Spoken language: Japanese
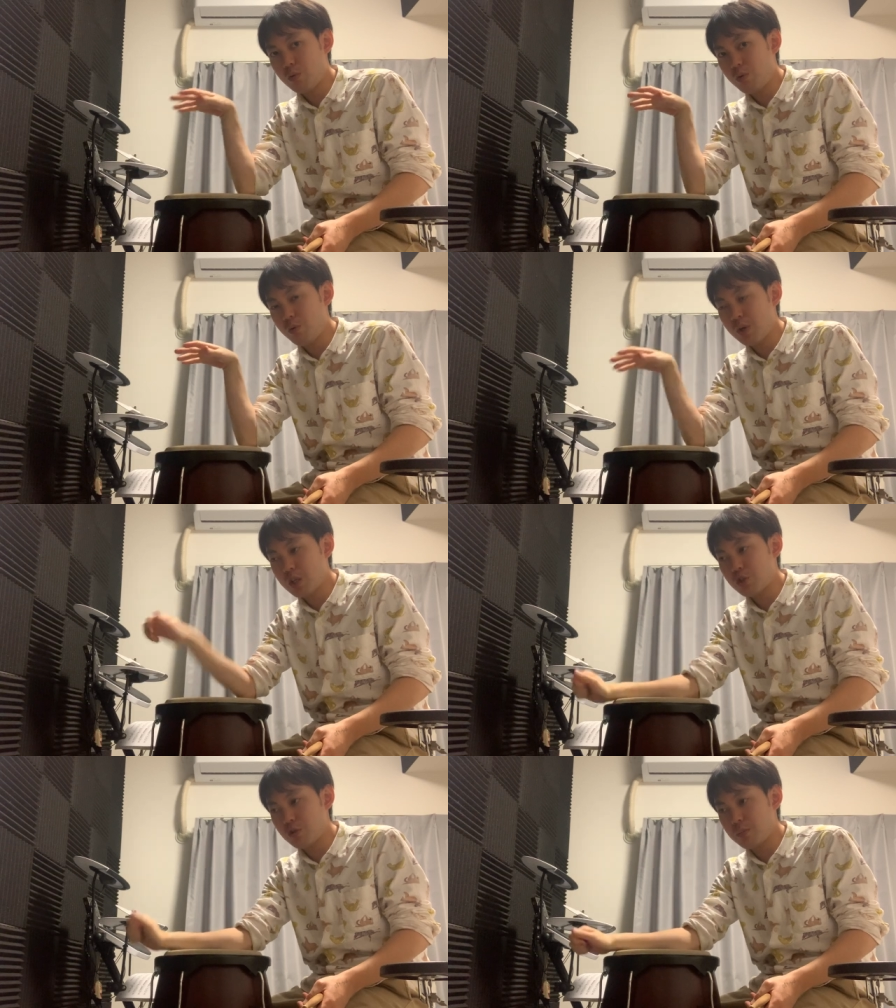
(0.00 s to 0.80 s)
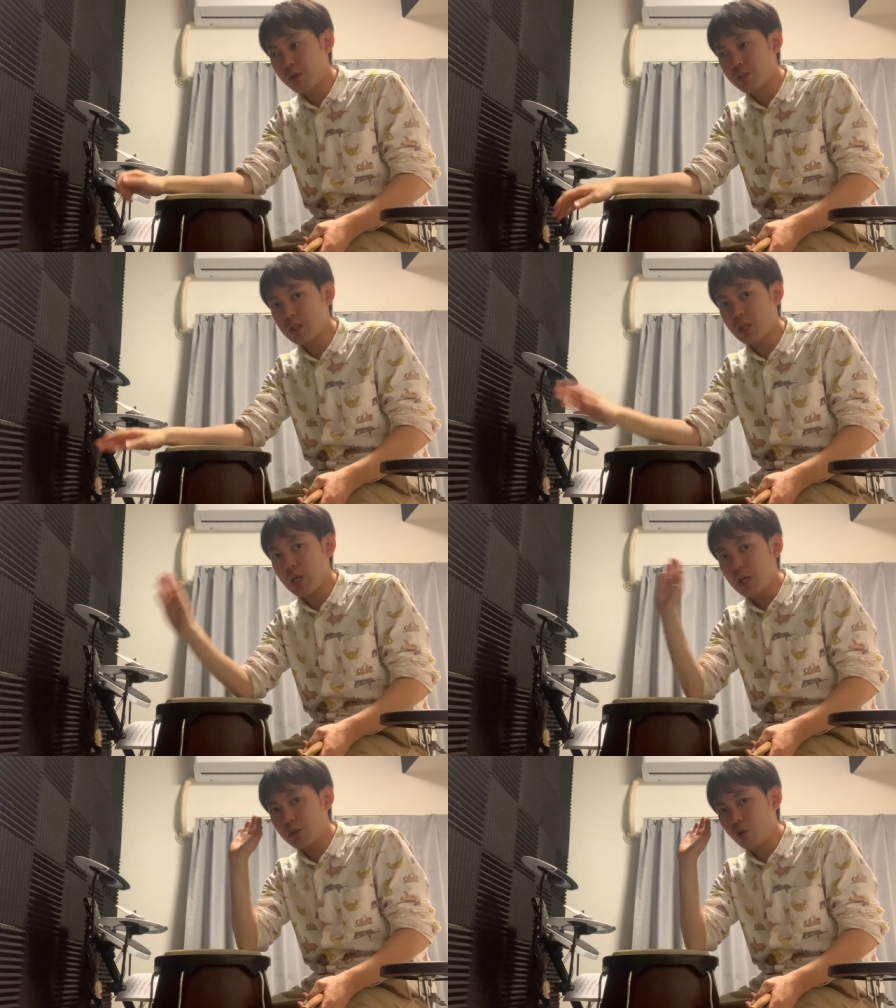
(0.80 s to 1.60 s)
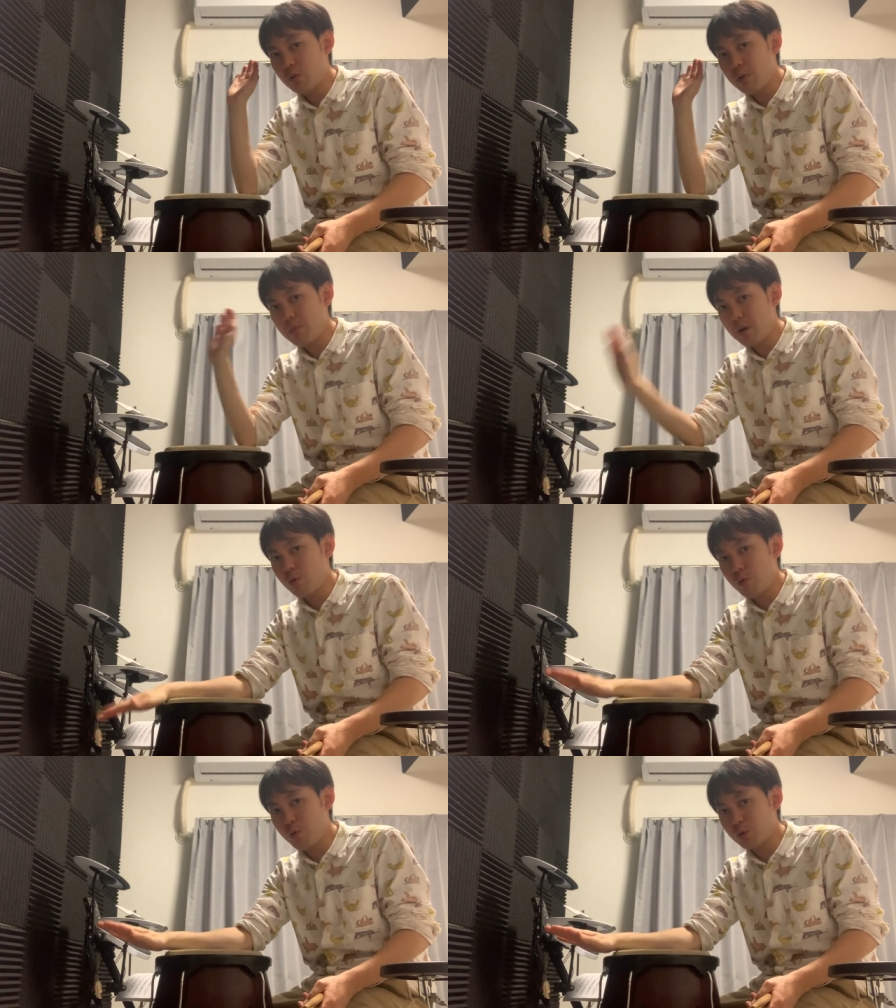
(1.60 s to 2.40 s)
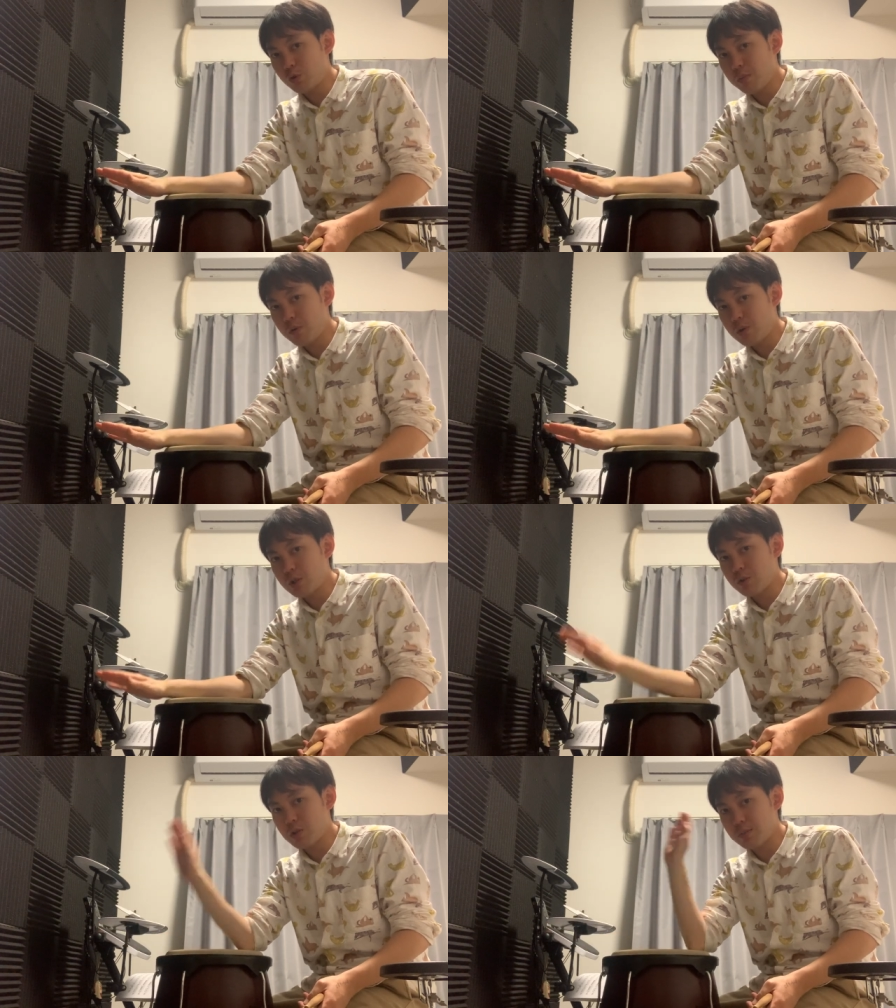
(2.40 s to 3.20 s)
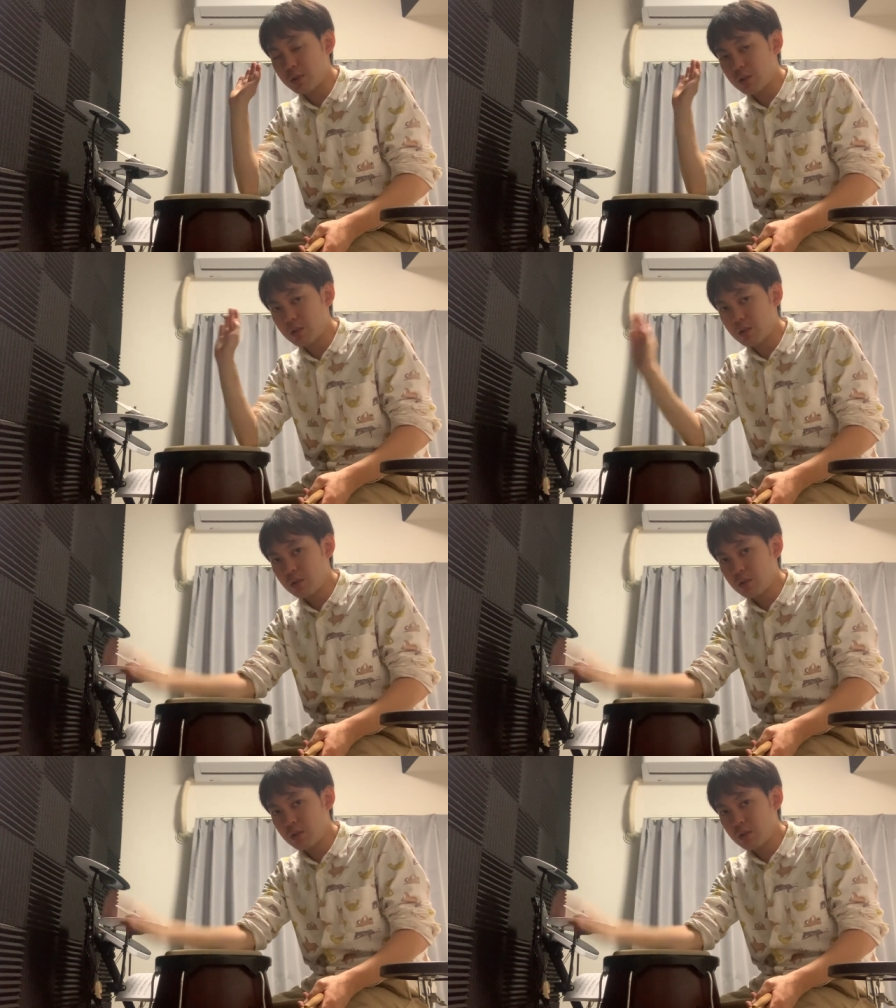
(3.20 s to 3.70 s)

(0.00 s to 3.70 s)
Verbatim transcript: こういう練習を回し、そのままここへ止める練習をします。